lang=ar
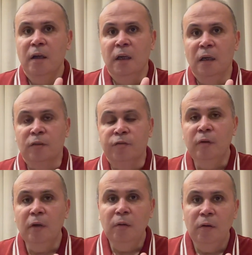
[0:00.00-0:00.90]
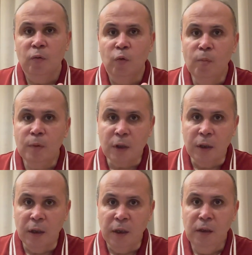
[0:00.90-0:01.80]
الاطفال وهم
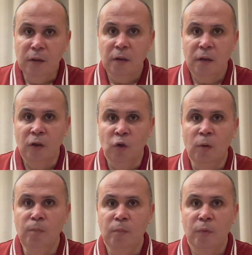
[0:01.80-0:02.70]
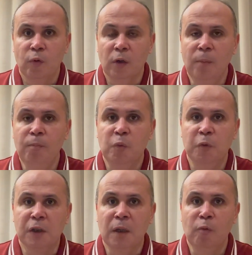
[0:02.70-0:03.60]
صغيرين الام والاب
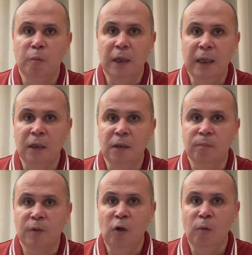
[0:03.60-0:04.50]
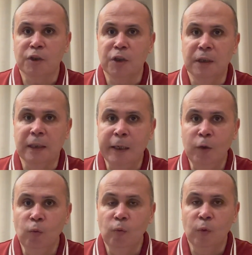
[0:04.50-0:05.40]
بيهتموا بالاكل بتاعهم عشان
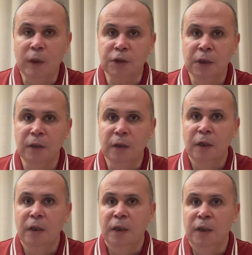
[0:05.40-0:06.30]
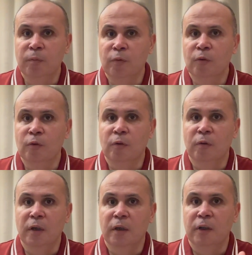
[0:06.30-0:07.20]
يتخنوا وعشان
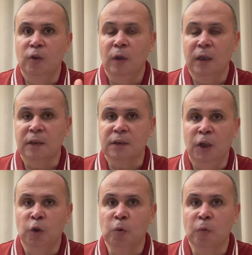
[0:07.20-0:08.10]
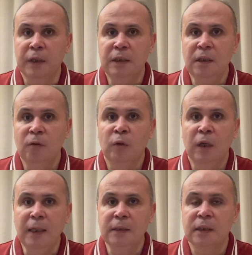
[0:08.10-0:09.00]
يبقوا آه، يقول لك ده صحته كويسه
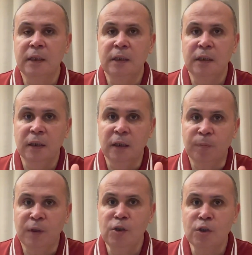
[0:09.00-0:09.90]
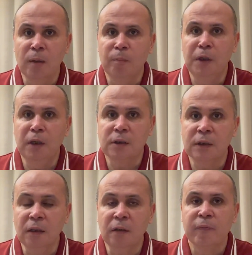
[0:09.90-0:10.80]
والعكس هي دي اللي بتنشا من
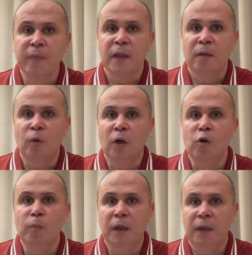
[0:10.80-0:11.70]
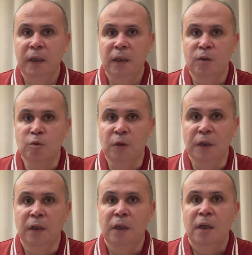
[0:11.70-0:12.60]
الصغر مقاومه
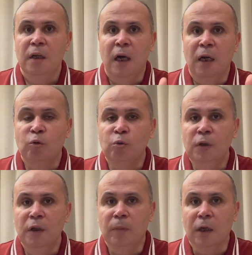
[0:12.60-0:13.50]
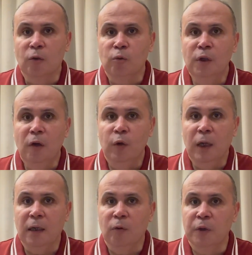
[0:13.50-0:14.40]
للانسولين على طول المكرونه
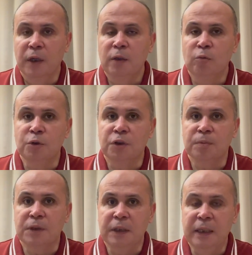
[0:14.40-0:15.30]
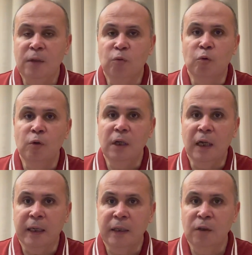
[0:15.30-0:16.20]
والحلويات والشيبسيات وكل
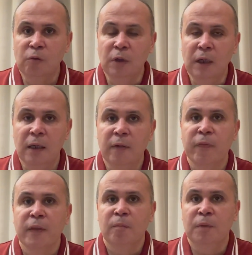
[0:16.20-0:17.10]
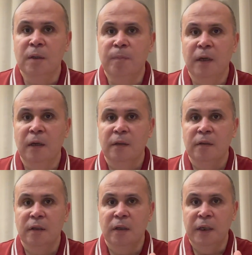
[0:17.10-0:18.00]
الحاجات دي كلها بتبقى
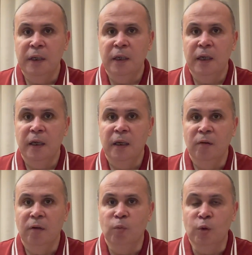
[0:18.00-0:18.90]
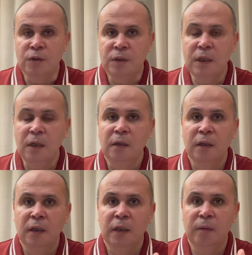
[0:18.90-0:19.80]
هي المنذره
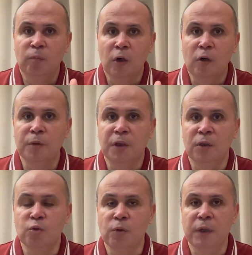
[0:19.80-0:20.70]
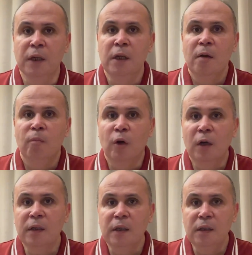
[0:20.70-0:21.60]
لمقاومه الانسولين
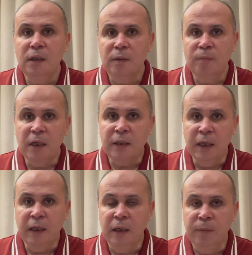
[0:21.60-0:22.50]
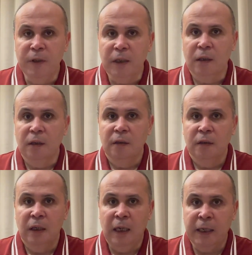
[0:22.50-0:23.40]
مجرد ان انت تبدا تاكل ابنك
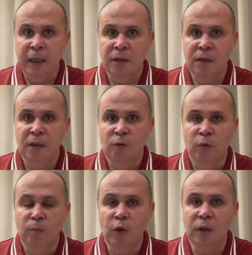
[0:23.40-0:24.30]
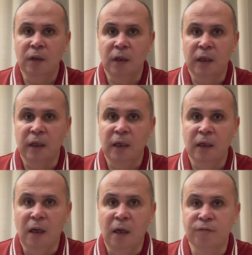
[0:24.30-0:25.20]
الحاجات دي والمواد اللي هي
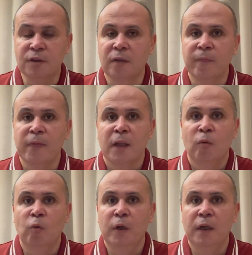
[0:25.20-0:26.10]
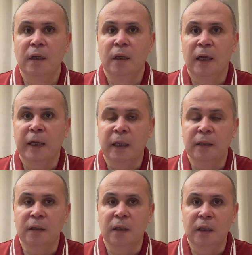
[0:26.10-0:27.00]
الحافظه
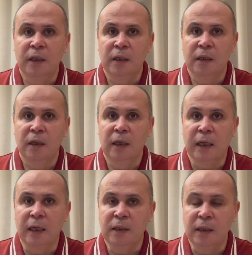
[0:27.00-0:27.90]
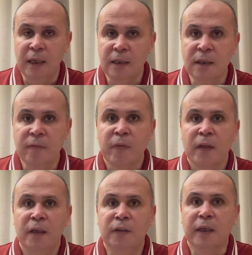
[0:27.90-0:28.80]
والحاجات اللي هي الاكلات الجاهزه
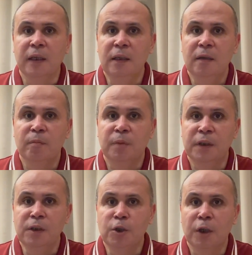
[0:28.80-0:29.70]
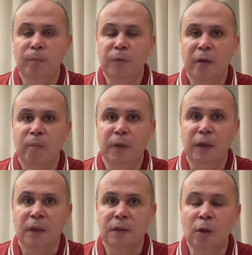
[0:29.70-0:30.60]
انت كده بتنشئ ابنك
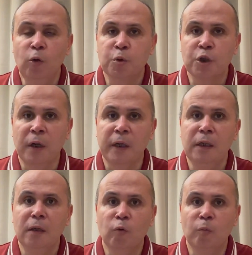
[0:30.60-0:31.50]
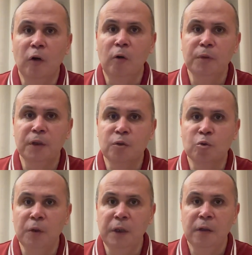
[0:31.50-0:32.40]
من تصلب شرايين ومقاومه
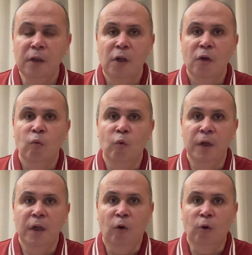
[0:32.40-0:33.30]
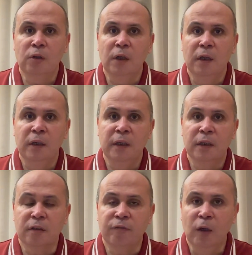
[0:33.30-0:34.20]
انسولين وعرضه
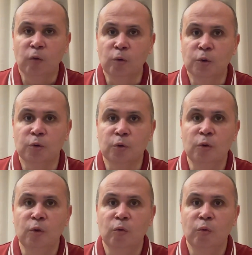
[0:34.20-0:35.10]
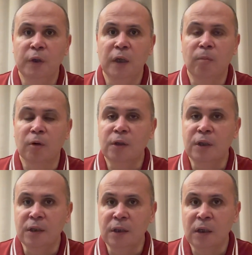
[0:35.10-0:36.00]
لارتفاع الكوليسترول وامراض
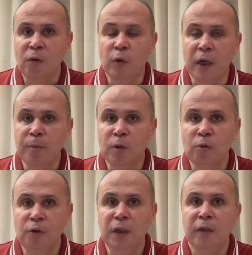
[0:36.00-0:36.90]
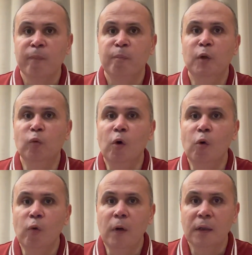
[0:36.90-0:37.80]
كتيره وكبد دهني من
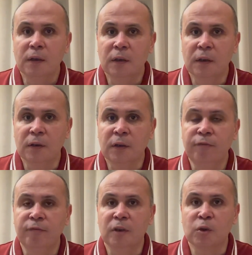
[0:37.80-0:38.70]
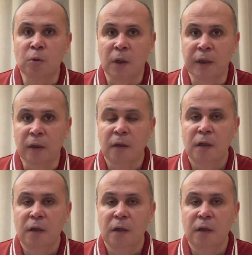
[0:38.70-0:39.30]
وهو آه، طفل صغير